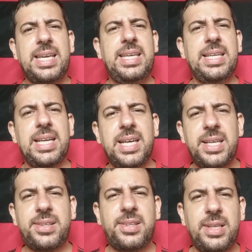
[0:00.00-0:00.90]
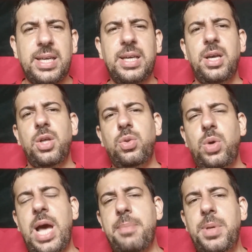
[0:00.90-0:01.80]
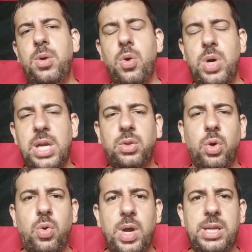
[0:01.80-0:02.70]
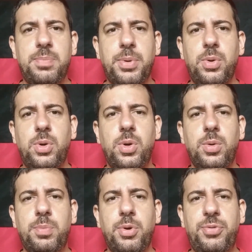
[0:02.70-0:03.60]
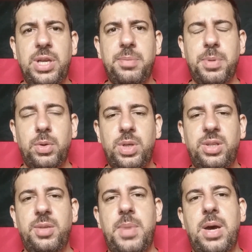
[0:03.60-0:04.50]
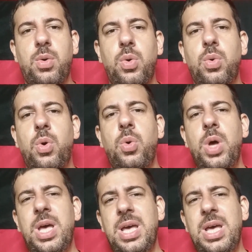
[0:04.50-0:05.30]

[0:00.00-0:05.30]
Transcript: que lance do Gabigol que ele tocou ali pro, pro Felipe Luiz e marcou um gol.